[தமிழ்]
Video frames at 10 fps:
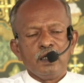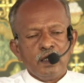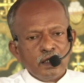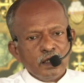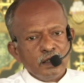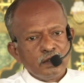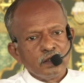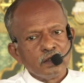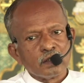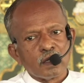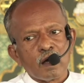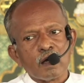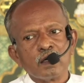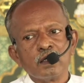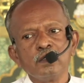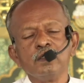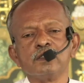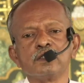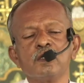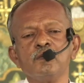இன்றைக்கு நான்
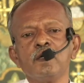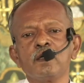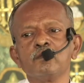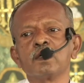இஸ்ரேவியல்